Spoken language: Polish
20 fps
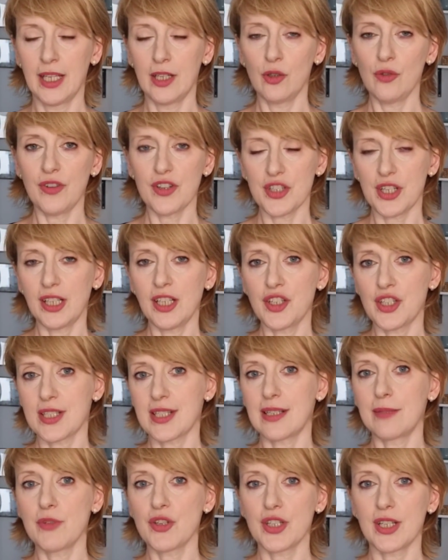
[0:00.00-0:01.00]
Uważali
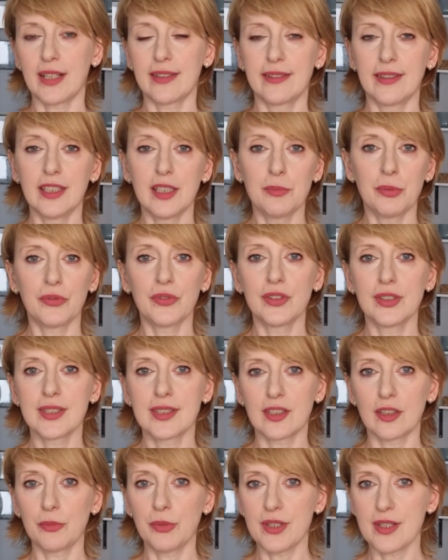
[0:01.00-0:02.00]
czasami, że Ateny powinny
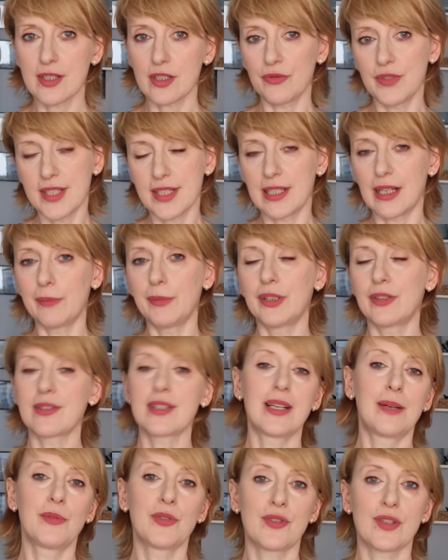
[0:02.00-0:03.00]
zrobić z sofistami to
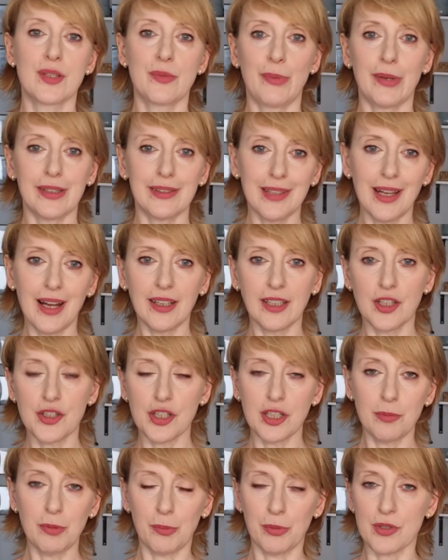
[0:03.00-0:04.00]
samo co Spartanie,
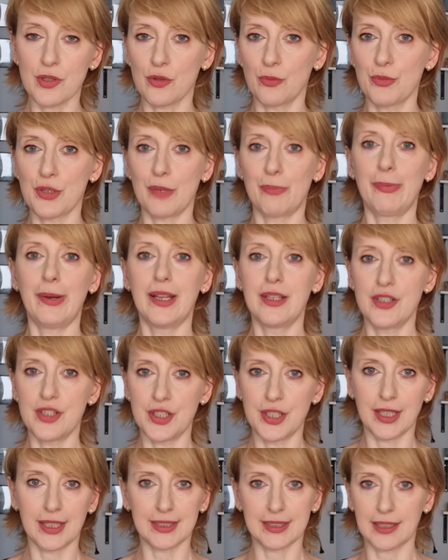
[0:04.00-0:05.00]
czyli po prostu
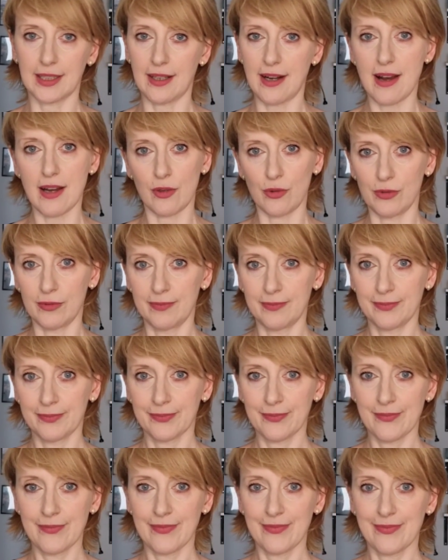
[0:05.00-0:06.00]
przepędzić ich z kraju.
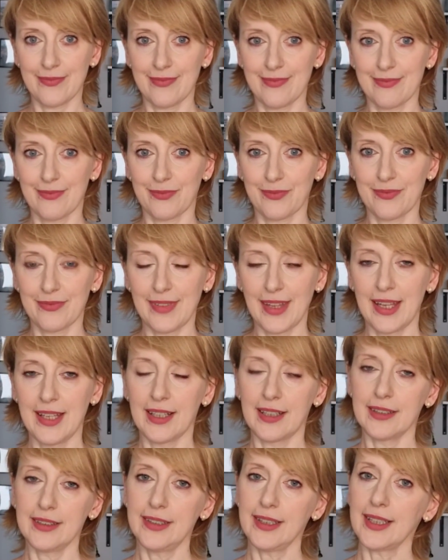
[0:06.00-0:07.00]

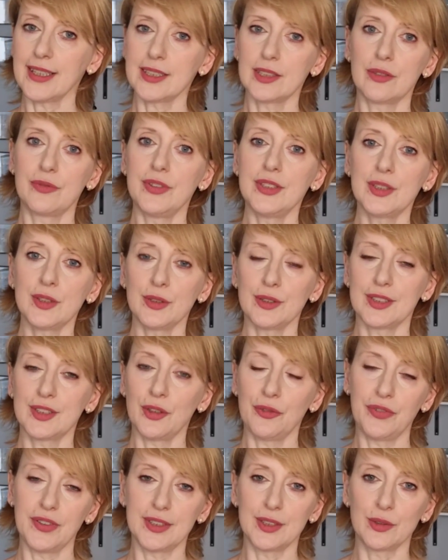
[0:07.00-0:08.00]
Krytyka
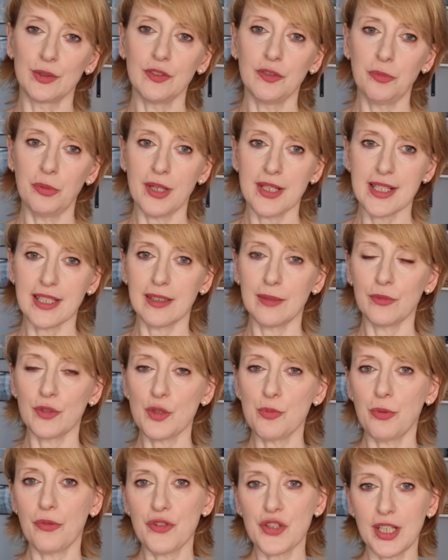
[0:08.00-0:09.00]
sofistów była zatem
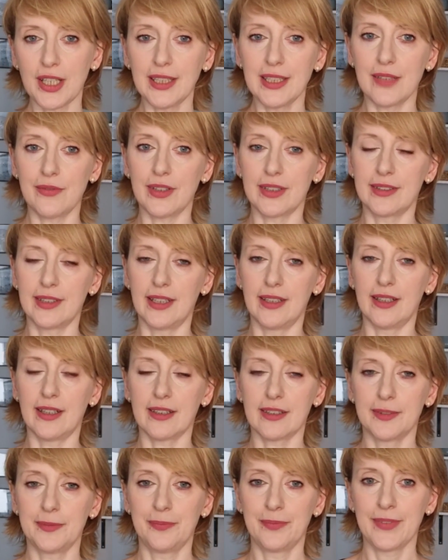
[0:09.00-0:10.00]
dość powszechna w
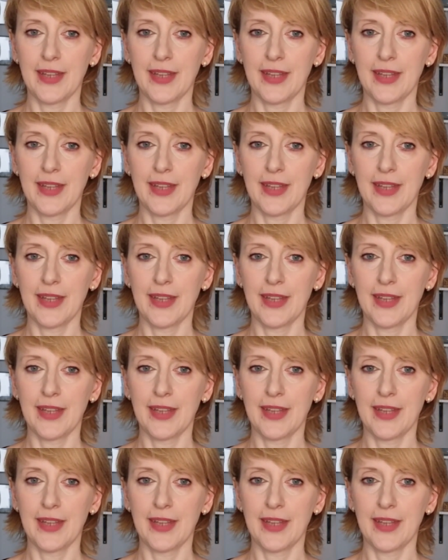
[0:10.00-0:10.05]
Atenach.